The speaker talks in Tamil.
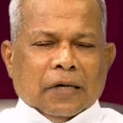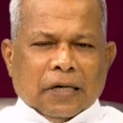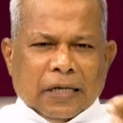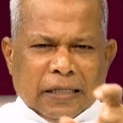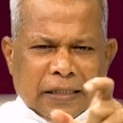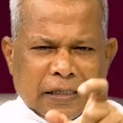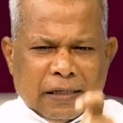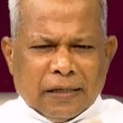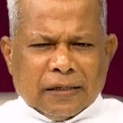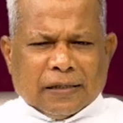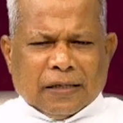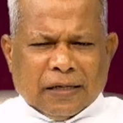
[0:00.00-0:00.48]

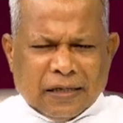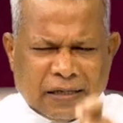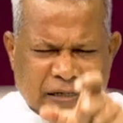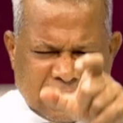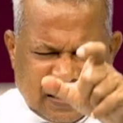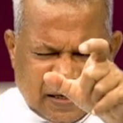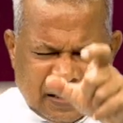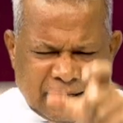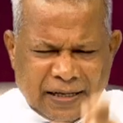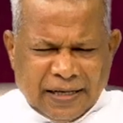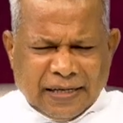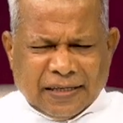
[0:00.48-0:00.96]
அந்த இடத்துல
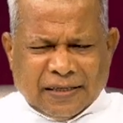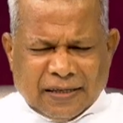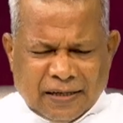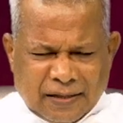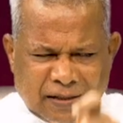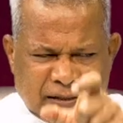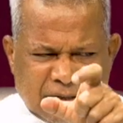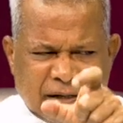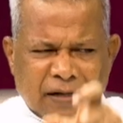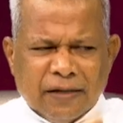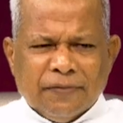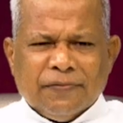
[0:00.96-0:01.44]
கலெக்டாக
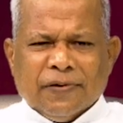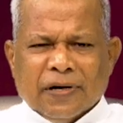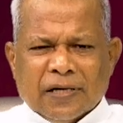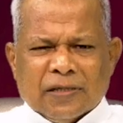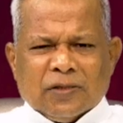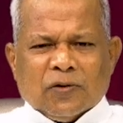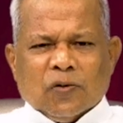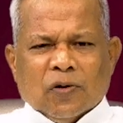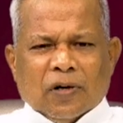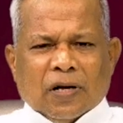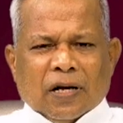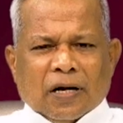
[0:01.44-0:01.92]
தெளிவாக
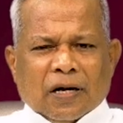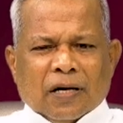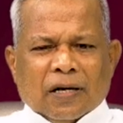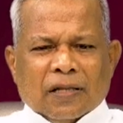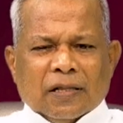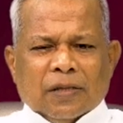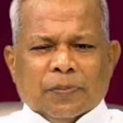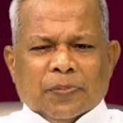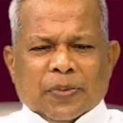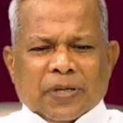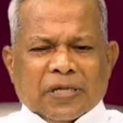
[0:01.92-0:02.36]
சொல்கிறாங்க அந்த